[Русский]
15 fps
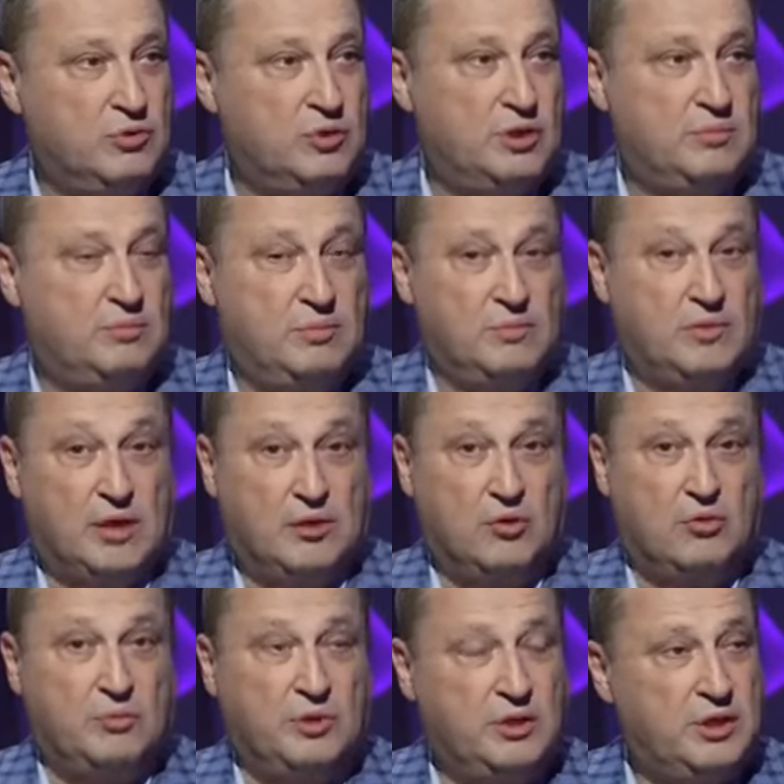что у нас
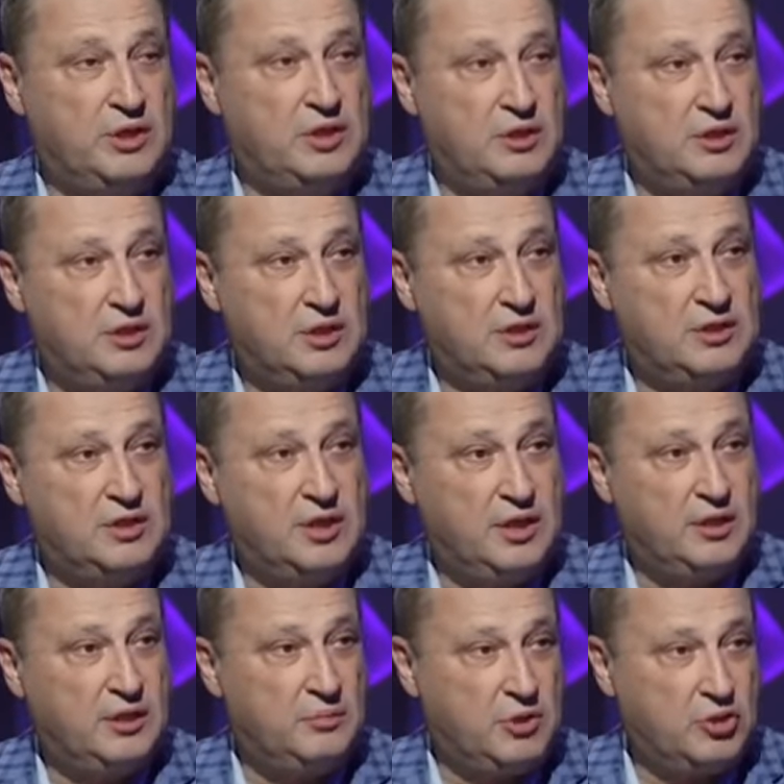огромные начались
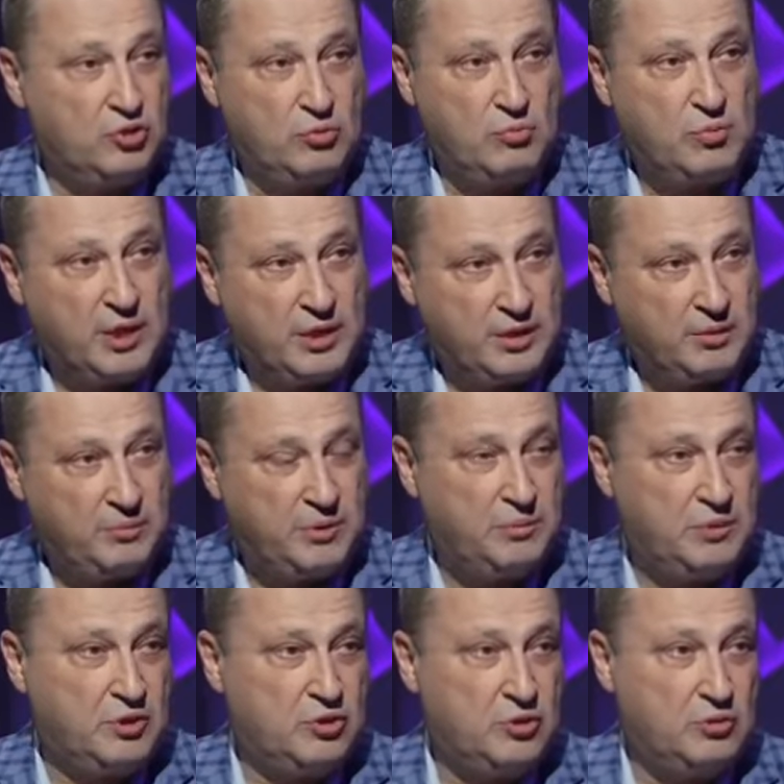отстрелы между бандами,
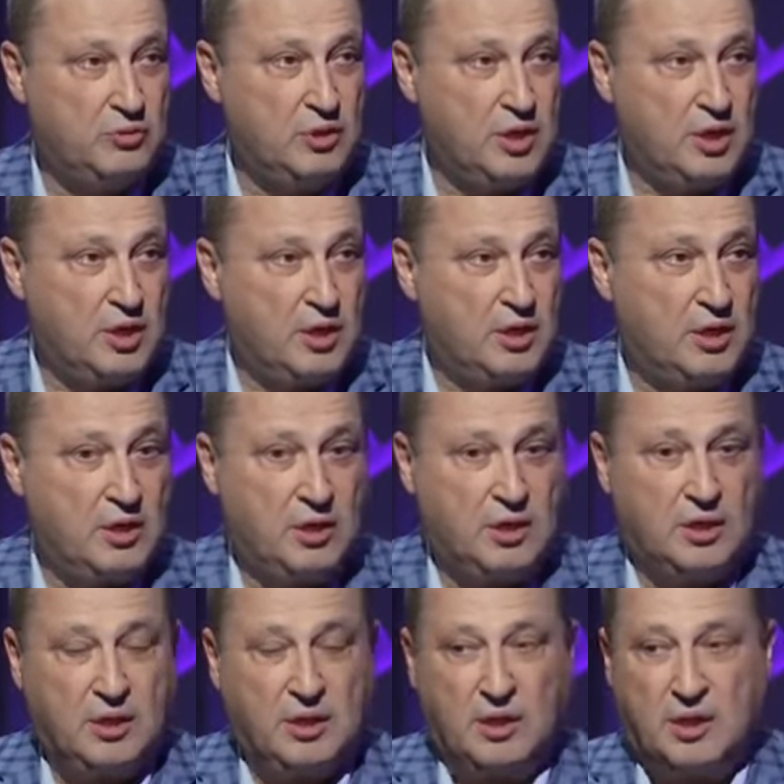между э,
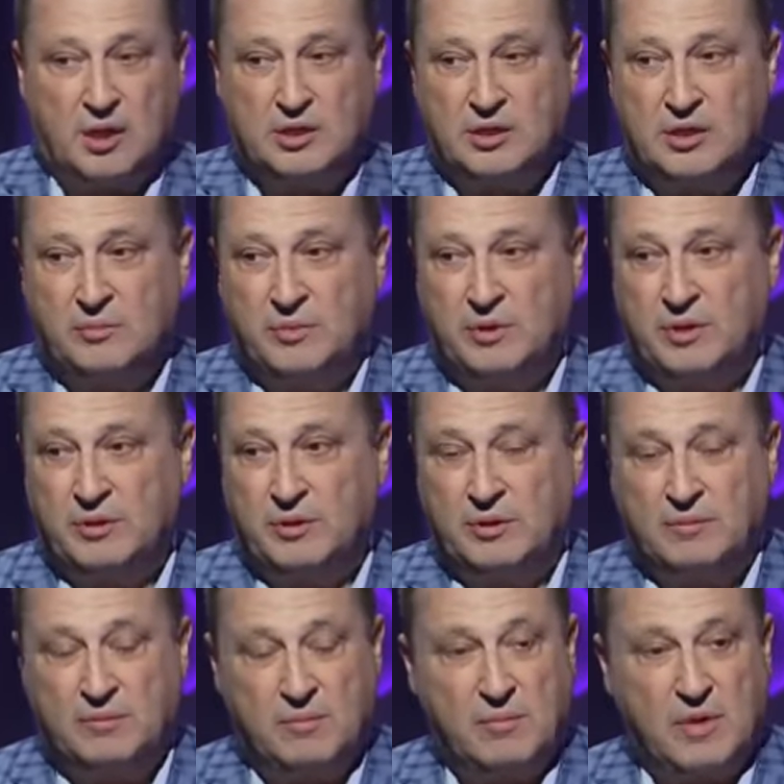разными
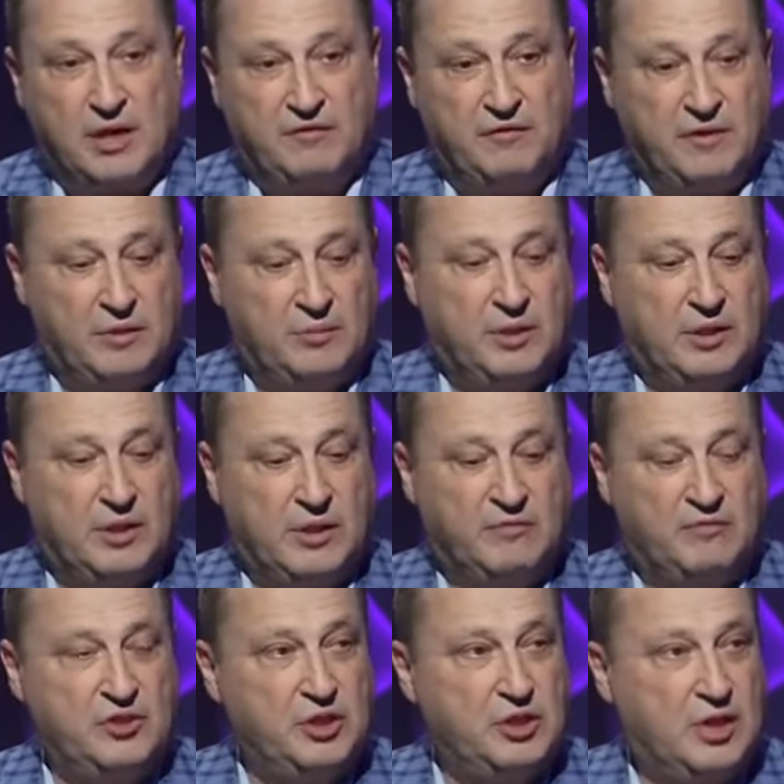мафиями там
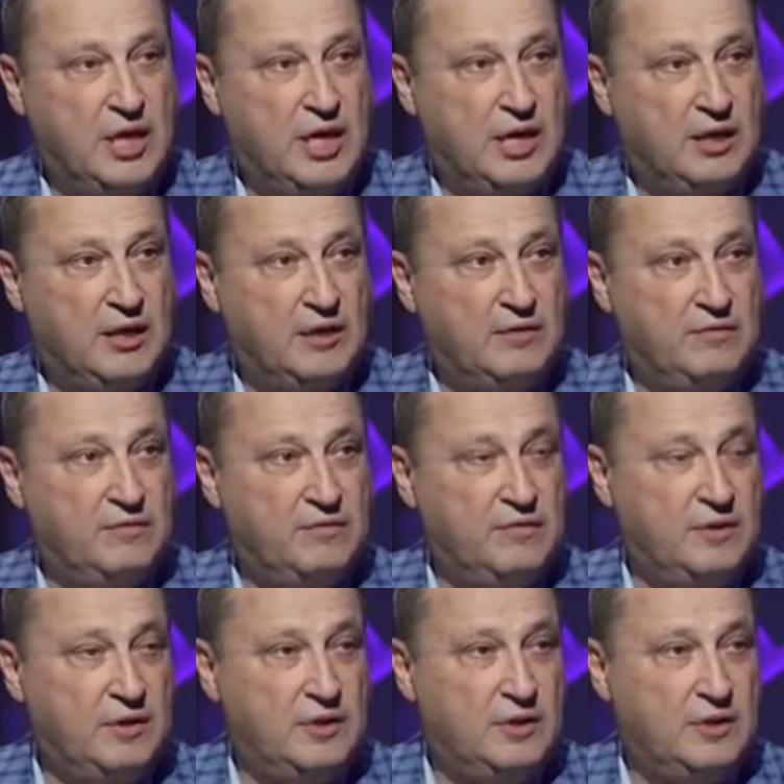в Чикаго, в
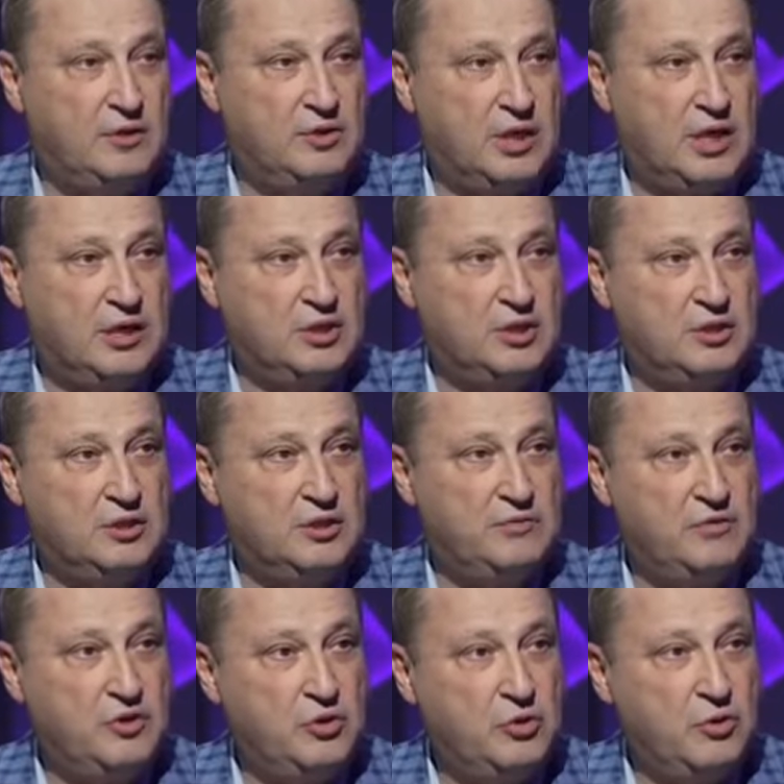Лос-Анджелесе,
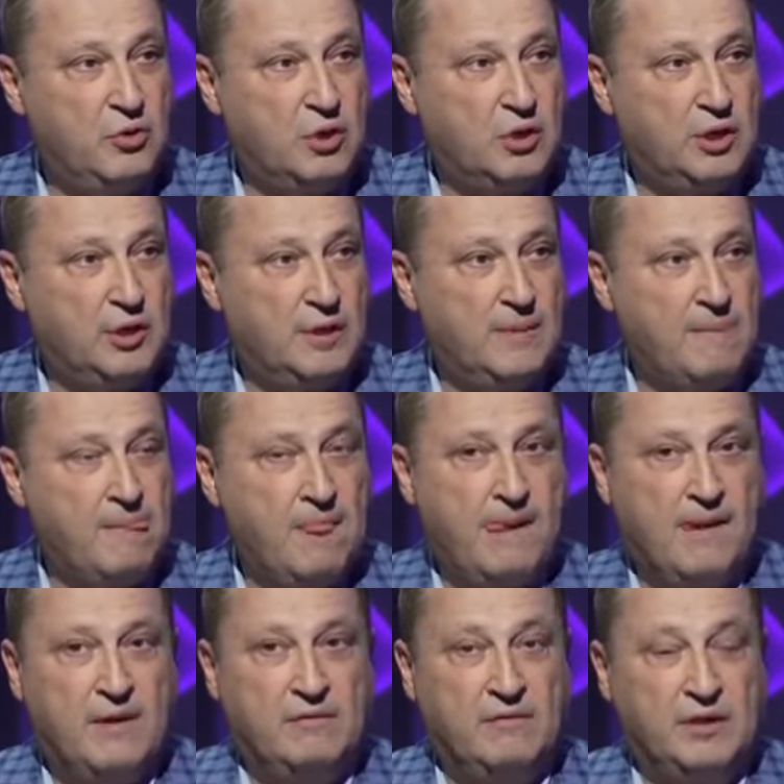в Нью-Йорке. Э,
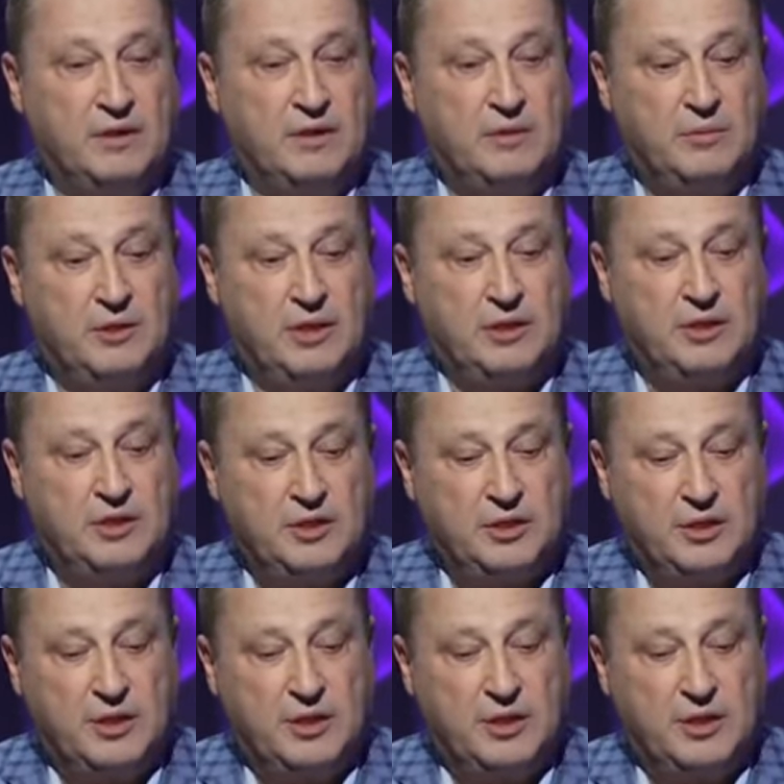в этих демократических,